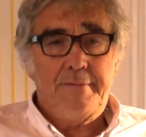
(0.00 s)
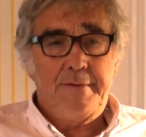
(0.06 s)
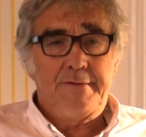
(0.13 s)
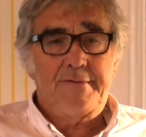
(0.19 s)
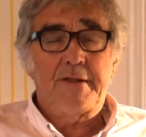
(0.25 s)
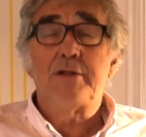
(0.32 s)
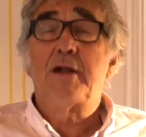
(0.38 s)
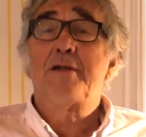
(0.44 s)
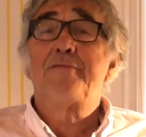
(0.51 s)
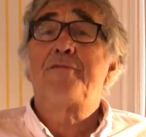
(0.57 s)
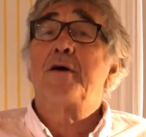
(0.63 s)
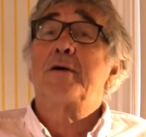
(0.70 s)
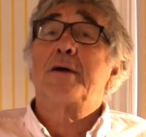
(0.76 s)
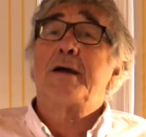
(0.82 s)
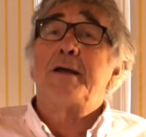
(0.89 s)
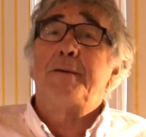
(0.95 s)
essayé de la
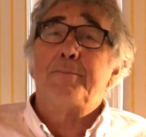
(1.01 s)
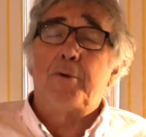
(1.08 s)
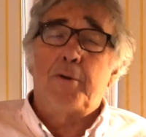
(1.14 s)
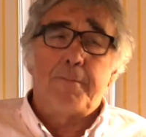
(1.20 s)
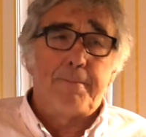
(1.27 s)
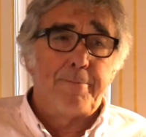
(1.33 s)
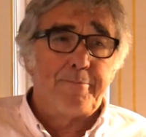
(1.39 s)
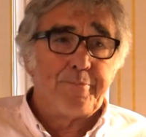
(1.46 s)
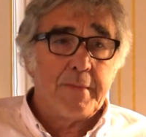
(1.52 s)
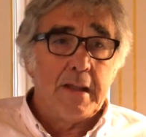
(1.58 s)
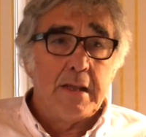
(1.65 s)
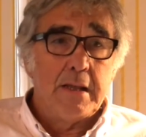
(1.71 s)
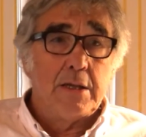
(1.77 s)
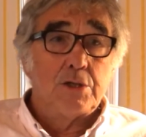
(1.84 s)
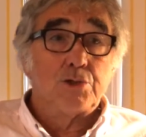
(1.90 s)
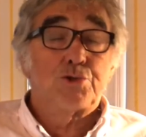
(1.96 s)
faire créer.
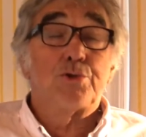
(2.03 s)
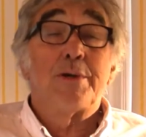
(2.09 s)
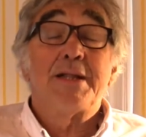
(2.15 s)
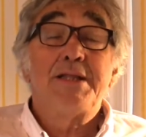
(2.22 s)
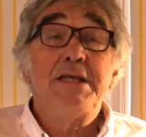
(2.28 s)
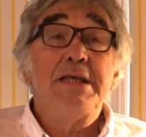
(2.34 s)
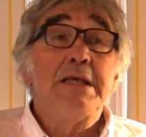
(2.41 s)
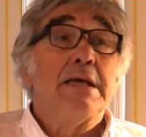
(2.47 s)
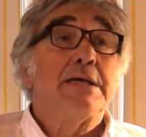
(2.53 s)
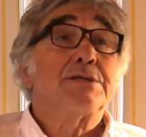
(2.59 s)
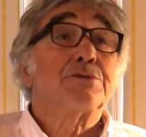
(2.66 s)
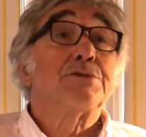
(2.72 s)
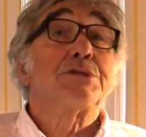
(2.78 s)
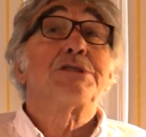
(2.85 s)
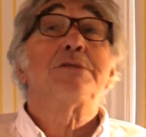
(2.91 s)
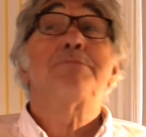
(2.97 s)
Cela dit, est-ce
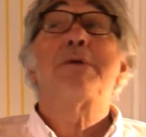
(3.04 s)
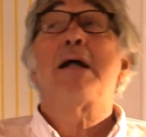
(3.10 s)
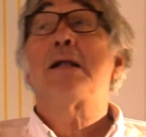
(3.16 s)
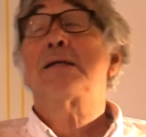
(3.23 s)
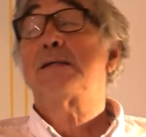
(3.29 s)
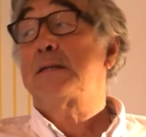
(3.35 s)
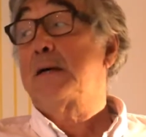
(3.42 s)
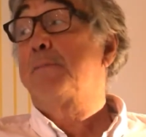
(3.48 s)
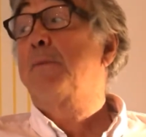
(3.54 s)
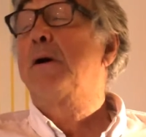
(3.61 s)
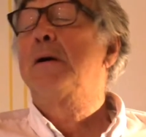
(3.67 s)
que c'est mal, etc.